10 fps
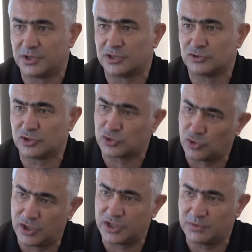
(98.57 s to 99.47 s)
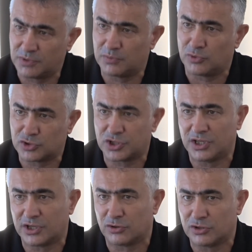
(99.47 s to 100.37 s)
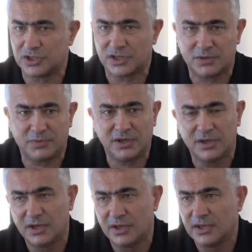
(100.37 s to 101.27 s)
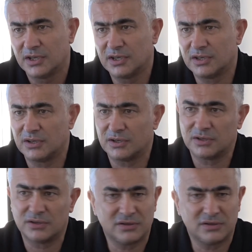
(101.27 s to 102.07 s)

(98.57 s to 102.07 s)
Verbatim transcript: biraz önce söylediğim gibi o şeyler olacak ama e,